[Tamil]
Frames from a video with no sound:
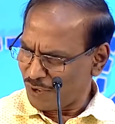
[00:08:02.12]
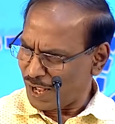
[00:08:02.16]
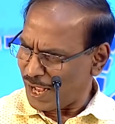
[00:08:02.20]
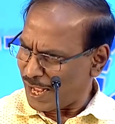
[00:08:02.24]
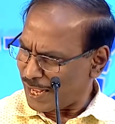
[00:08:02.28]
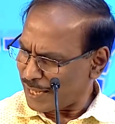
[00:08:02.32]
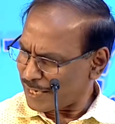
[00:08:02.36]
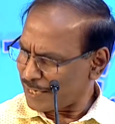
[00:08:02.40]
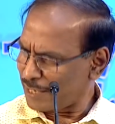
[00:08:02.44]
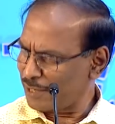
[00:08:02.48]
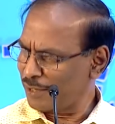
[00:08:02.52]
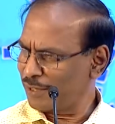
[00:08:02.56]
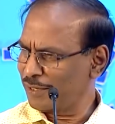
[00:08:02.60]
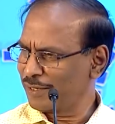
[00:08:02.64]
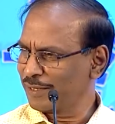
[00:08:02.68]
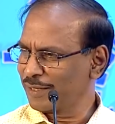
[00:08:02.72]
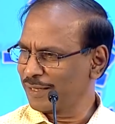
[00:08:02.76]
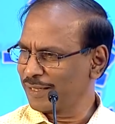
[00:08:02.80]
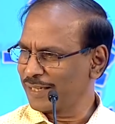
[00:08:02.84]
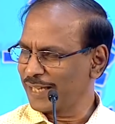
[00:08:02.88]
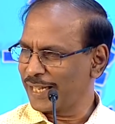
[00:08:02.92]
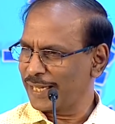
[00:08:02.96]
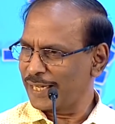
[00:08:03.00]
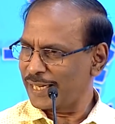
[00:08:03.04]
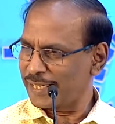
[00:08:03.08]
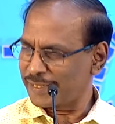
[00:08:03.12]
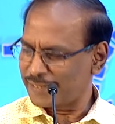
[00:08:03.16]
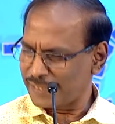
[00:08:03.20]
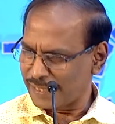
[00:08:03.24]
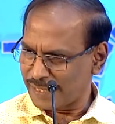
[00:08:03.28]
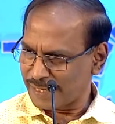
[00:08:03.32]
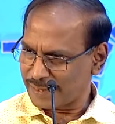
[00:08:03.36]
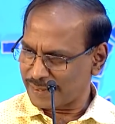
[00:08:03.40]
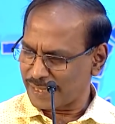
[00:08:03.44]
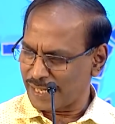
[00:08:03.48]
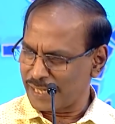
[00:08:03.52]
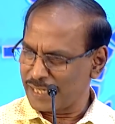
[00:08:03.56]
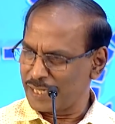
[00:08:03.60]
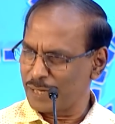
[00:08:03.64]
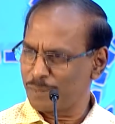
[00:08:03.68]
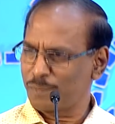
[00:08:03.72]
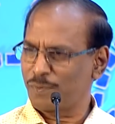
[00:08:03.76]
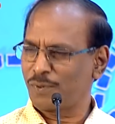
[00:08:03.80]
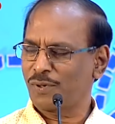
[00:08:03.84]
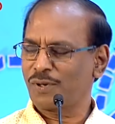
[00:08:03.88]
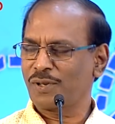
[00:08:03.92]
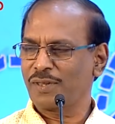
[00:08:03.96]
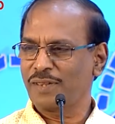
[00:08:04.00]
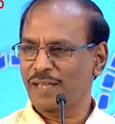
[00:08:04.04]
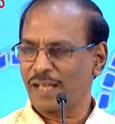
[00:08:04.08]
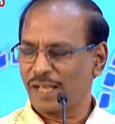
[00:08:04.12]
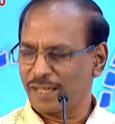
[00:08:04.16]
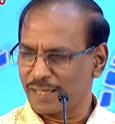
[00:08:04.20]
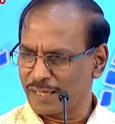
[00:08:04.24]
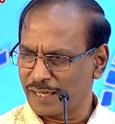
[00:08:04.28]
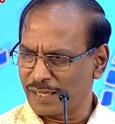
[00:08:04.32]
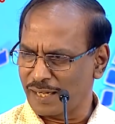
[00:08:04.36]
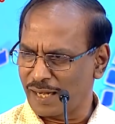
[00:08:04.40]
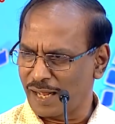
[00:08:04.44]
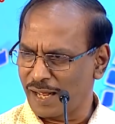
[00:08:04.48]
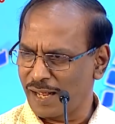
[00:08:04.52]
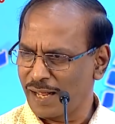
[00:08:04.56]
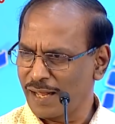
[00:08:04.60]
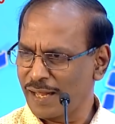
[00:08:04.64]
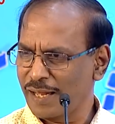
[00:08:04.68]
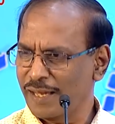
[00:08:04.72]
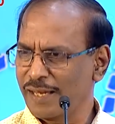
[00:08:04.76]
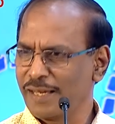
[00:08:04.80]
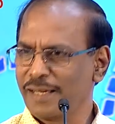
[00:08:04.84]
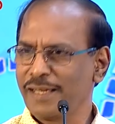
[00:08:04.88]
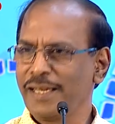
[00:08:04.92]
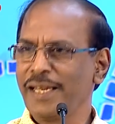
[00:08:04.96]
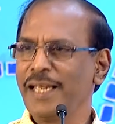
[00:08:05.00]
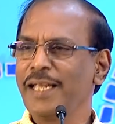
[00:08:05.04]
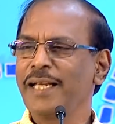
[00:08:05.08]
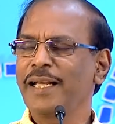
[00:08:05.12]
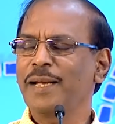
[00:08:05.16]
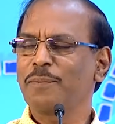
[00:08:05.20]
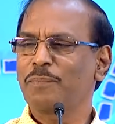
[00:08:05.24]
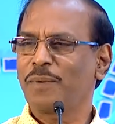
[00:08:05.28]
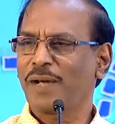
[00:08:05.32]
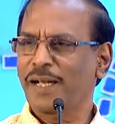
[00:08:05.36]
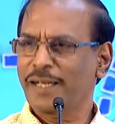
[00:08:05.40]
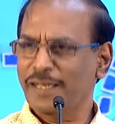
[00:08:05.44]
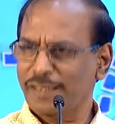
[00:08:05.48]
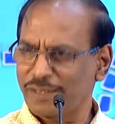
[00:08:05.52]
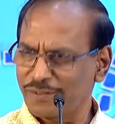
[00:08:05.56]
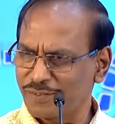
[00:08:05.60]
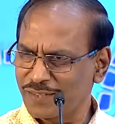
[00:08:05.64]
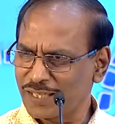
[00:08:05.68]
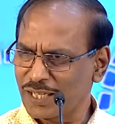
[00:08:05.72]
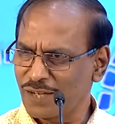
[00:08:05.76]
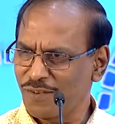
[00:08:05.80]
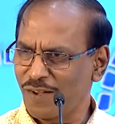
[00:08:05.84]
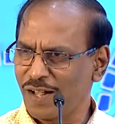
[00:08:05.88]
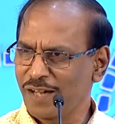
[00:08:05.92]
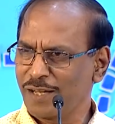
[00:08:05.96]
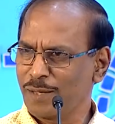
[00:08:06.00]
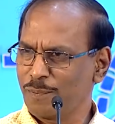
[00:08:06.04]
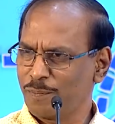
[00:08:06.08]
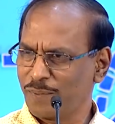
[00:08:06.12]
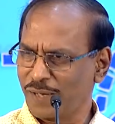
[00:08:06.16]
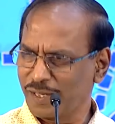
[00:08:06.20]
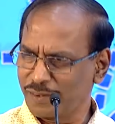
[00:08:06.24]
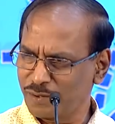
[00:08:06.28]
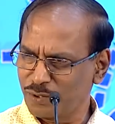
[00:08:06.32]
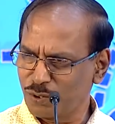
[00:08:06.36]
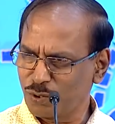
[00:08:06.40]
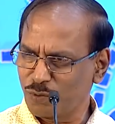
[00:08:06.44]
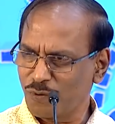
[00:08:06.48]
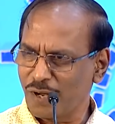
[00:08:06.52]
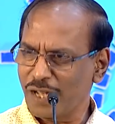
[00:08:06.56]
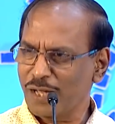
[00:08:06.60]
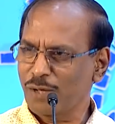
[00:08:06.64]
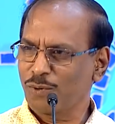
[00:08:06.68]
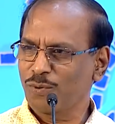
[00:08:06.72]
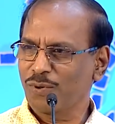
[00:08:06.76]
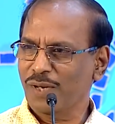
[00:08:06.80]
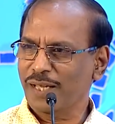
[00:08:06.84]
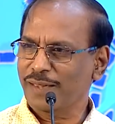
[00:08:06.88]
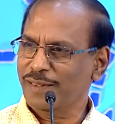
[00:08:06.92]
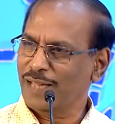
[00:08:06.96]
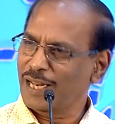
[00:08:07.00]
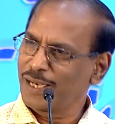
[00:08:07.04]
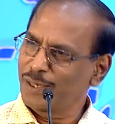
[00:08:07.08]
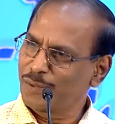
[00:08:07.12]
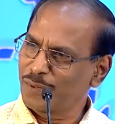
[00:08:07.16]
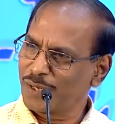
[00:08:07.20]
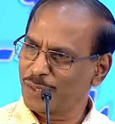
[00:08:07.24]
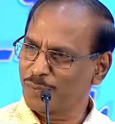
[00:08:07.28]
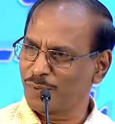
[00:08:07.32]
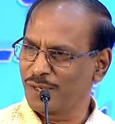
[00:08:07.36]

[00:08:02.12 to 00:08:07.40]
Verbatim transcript: வாரம் எலெக்ஷனை தள்ளி போட்டிருந்தாங்கன்னா நீங்கள் பக்கத்து வீட்டில் வாங்கின பத்து ரூபாயை கூட தள்ளுபடி